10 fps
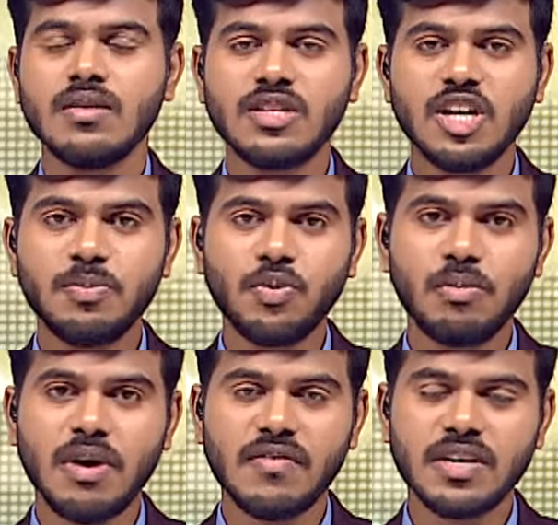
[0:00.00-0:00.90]
திருப்பூர்
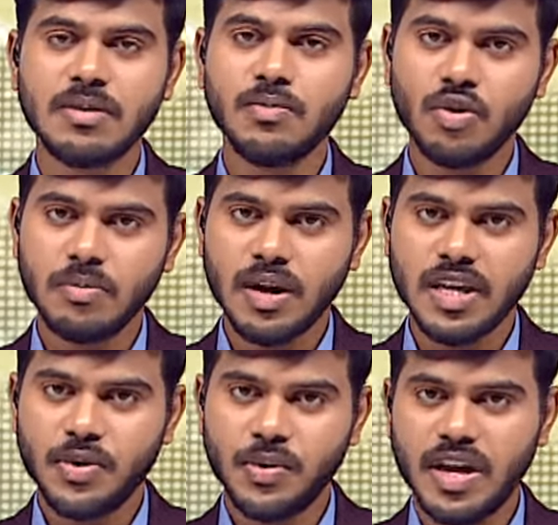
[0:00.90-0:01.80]
மாவட்டம் உடுமலை
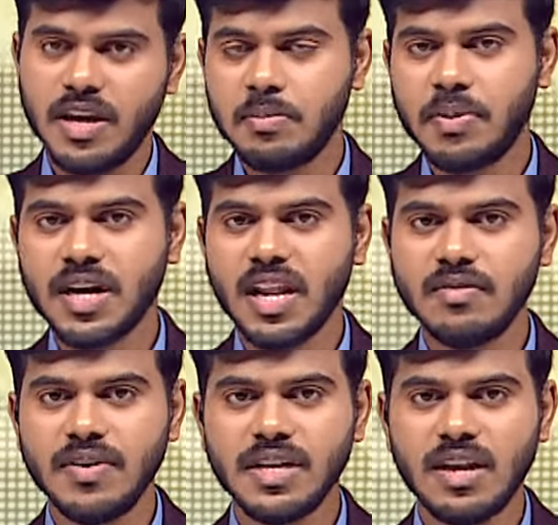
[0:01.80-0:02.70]
அருகே பண்ணை
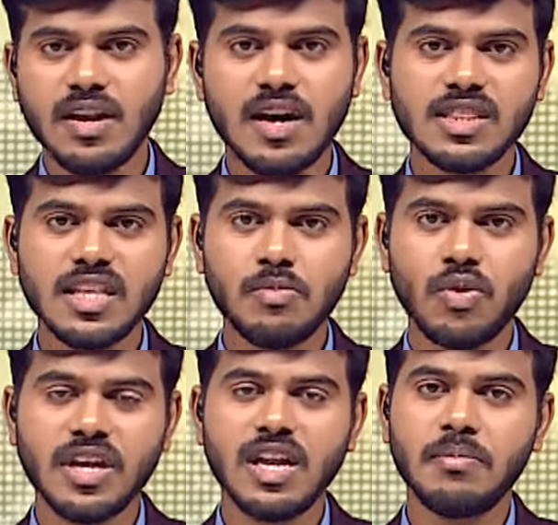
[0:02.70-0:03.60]
வீட்டில் கத்தி
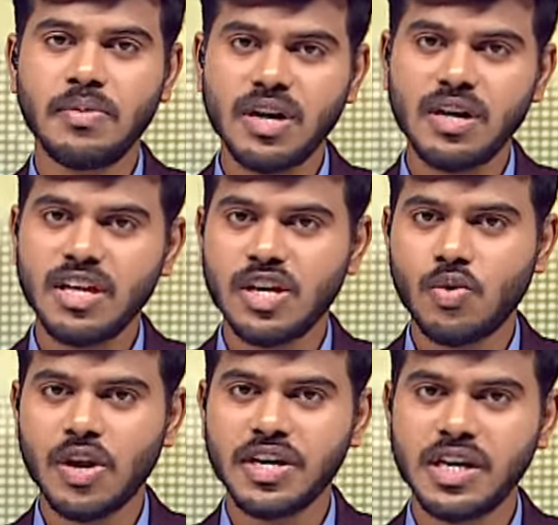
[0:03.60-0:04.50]
முனையில் மிரட்டி
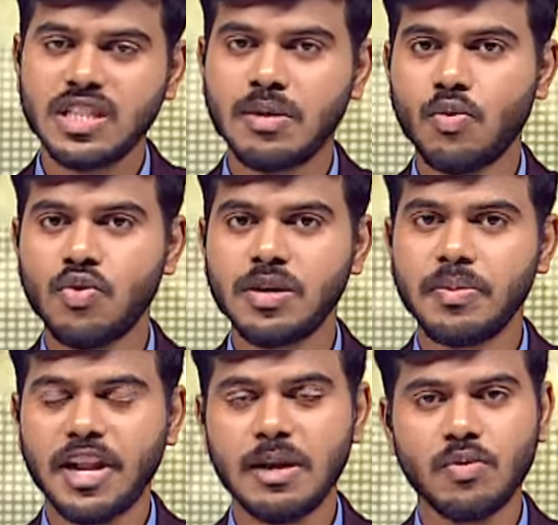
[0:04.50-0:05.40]
கொள்ளையடித்த மூன்று
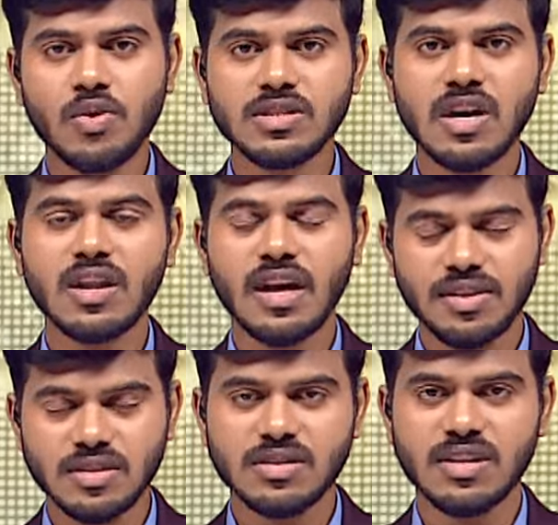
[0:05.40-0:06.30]
பேரை போலீசார்
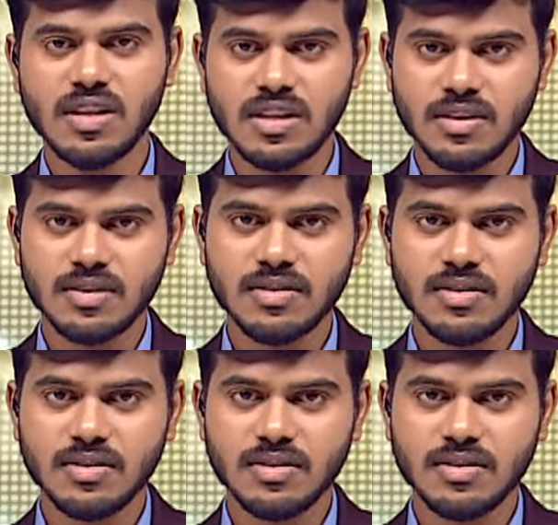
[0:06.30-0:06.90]
கைது செய்தனர்